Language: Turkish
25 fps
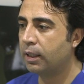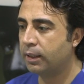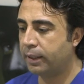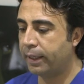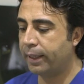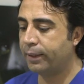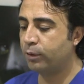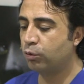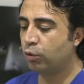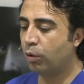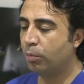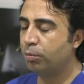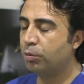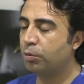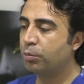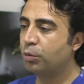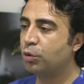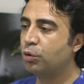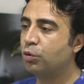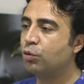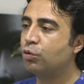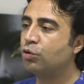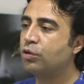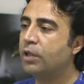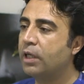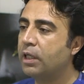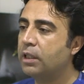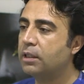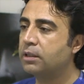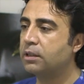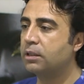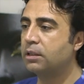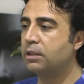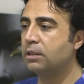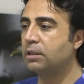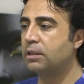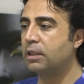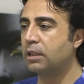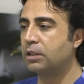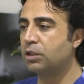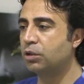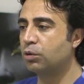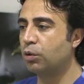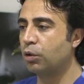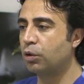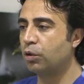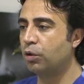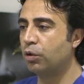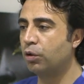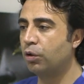Yani toplumun %50'sinin saçı
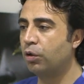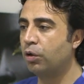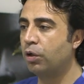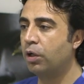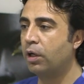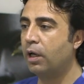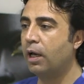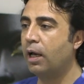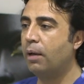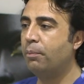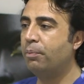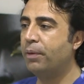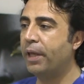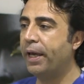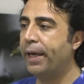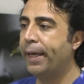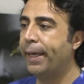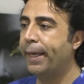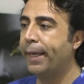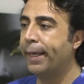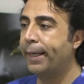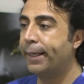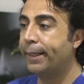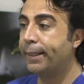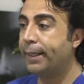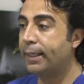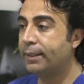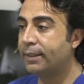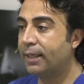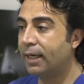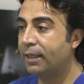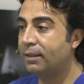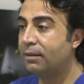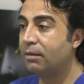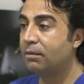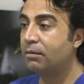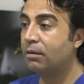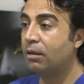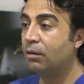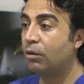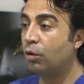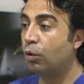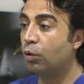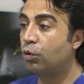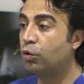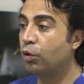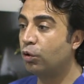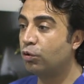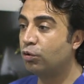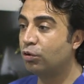dökülüyor. Hem de neden?
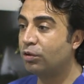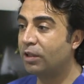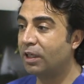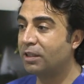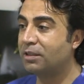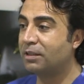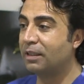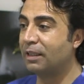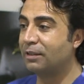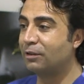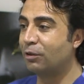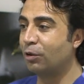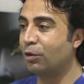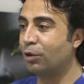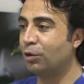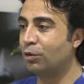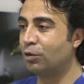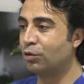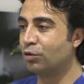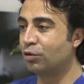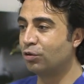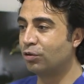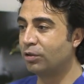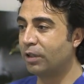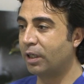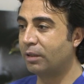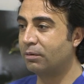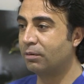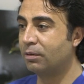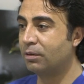O kötü testosteron yüzünden.